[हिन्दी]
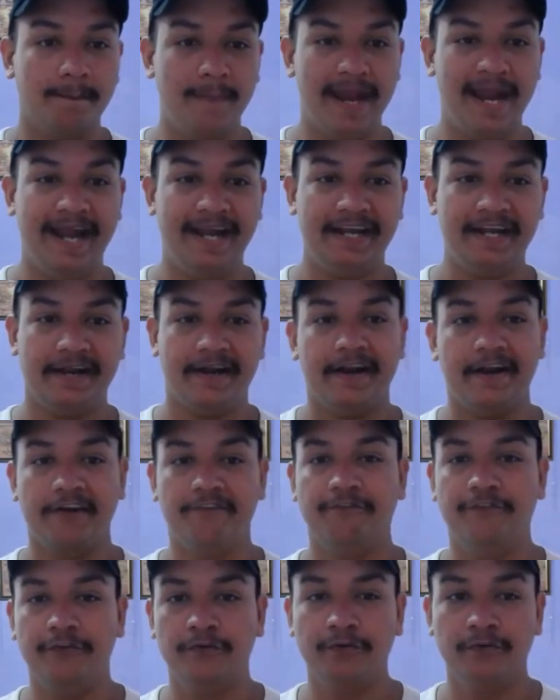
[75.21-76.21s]
मैट
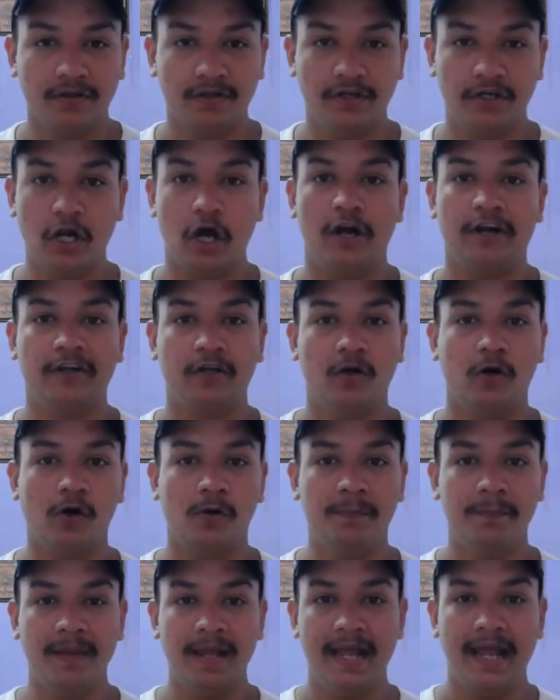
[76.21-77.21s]
रिव्यू डॉट
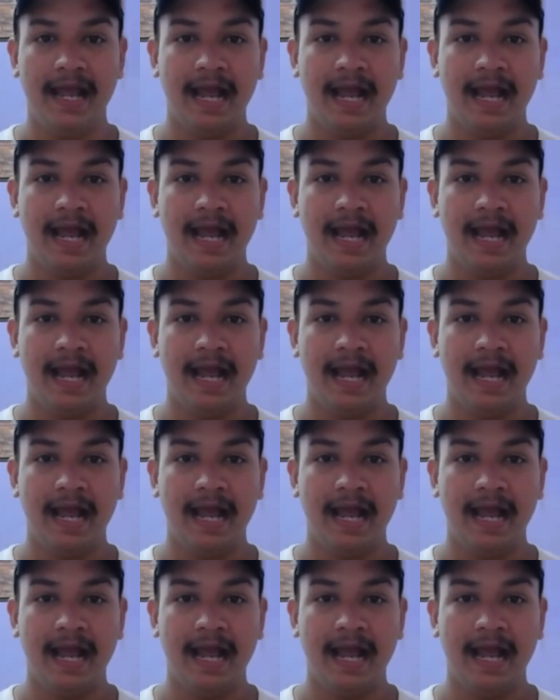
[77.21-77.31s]
कॉम